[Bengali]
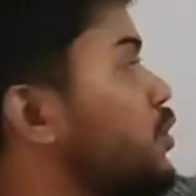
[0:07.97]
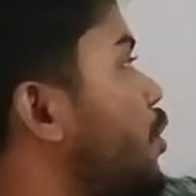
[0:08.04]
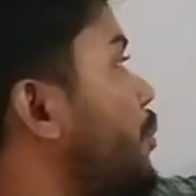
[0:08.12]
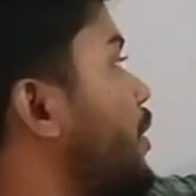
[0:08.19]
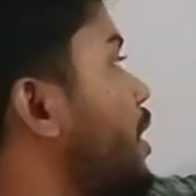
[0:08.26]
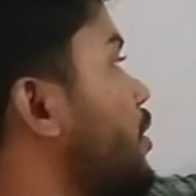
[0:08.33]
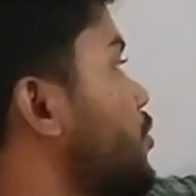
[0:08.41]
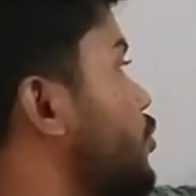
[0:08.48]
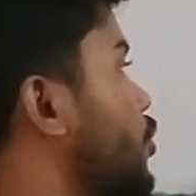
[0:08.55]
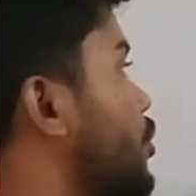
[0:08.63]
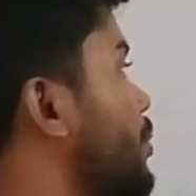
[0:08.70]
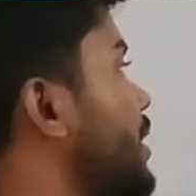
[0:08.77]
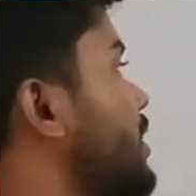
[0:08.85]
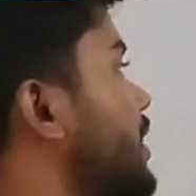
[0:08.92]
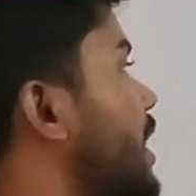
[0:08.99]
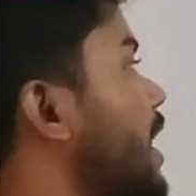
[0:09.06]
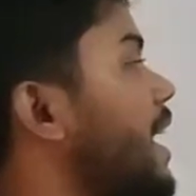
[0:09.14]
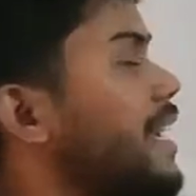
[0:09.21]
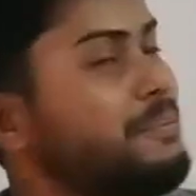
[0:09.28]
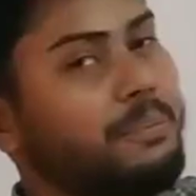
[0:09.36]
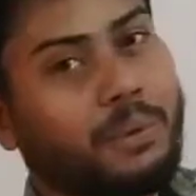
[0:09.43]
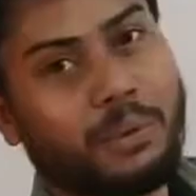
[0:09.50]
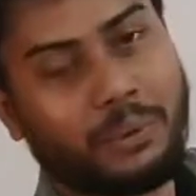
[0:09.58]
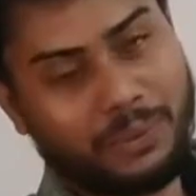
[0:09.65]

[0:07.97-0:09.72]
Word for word: সম্পর্কে আলোচনা করবো এছাড়া হাইপো